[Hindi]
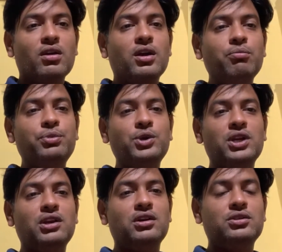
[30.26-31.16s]

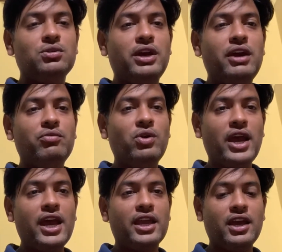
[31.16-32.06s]
कंप्यूटर जो है वो
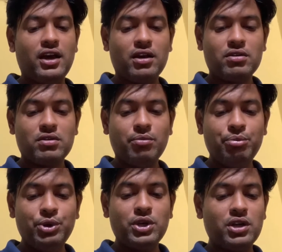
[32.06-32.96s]
है क्या
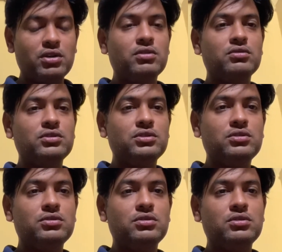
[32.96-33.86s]

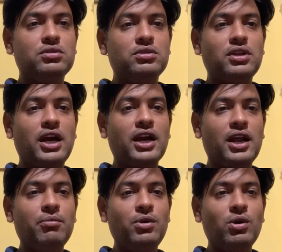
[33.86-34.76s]
कंप्यूटर अगर
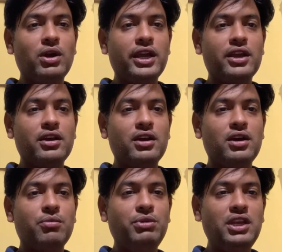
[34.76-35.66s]
हम लोग एक
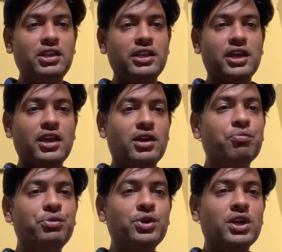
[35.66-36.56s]
मीनिंग देखें
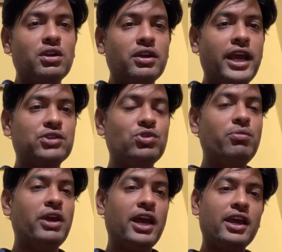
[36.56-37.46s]
कंप्यूटर एक्चुअल
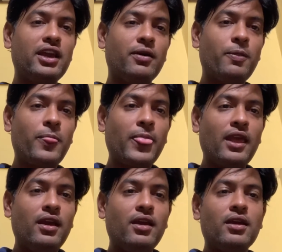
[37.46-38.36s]
में है क्या
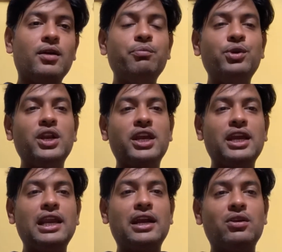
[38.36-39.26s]
कंप्यूटर की
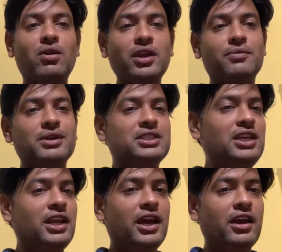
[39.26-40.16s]
इलेक्ट्रॉनिक
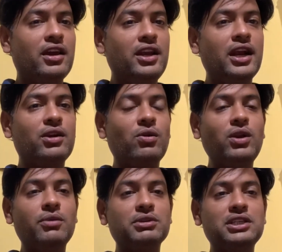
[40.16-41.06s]
मशीन है
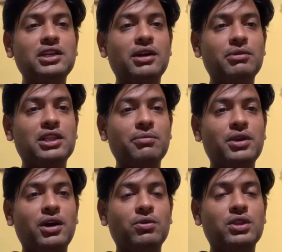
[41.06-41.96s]
इलेक्ट्रॉनिक मशीन का मतलब
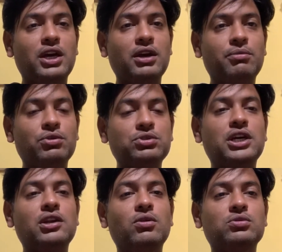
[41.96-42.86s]
क्या होता है बहुत
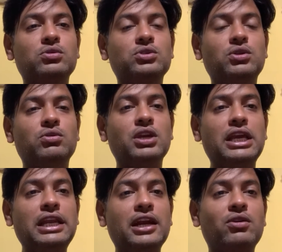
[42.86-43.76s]
सारे लोग सोचते होंगे
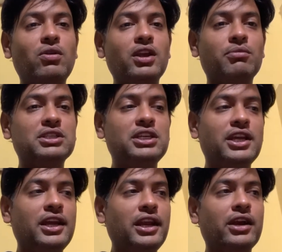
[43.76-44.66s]
कि इलेक्ट्रॉनिक मशीन
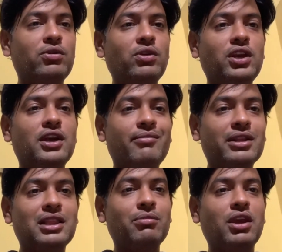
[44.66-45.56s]
है इलेक्ट्रॉनिक का
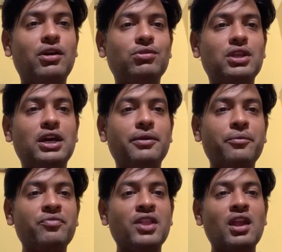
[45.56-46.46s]
मतलब क्या होता है
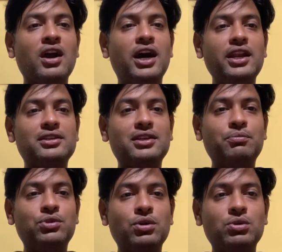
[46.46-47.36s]
हर एक
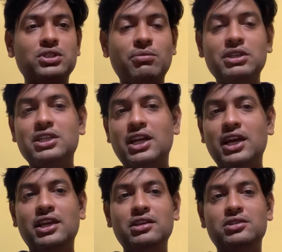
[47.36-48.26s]
शब्द को समझना
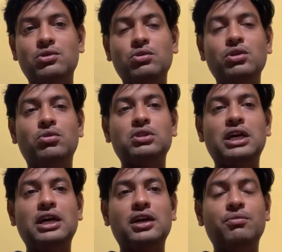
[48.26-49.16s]
ही जरूरी
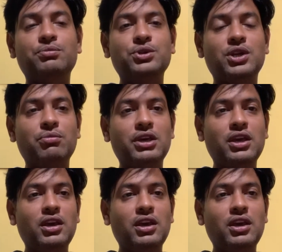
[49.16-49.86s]
होता है कंप्यूटर में